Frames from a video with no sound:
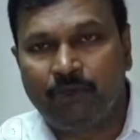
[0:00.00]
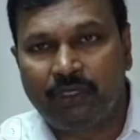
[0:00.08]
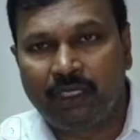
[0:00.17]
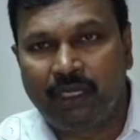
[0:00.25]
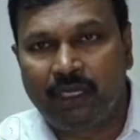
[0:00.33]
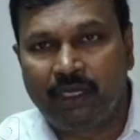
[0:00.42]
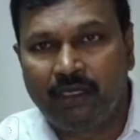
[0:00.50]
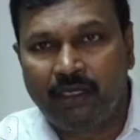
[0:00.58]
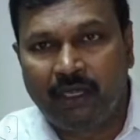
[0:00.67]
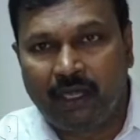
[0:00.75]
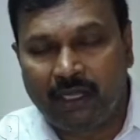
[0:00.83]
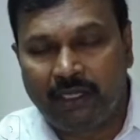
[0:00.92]
ముఖ్యంగా
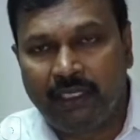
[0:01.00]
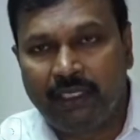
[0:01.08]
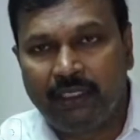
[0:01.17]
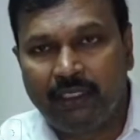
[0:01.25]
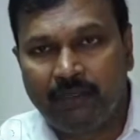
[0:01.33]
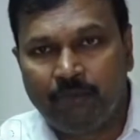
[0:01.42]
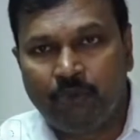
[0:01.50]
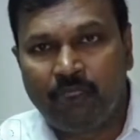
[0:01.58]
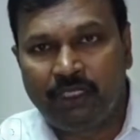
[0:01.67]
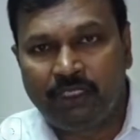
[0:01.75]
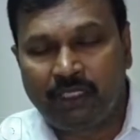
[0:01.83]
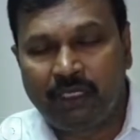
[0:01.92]
ఆల్రెడీ ఈ మూడు
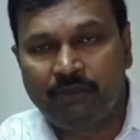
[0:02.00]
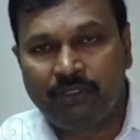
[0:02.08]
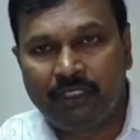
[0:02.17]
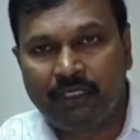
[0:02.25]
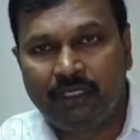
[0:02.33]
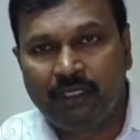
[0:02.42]
దేశాల నుంచి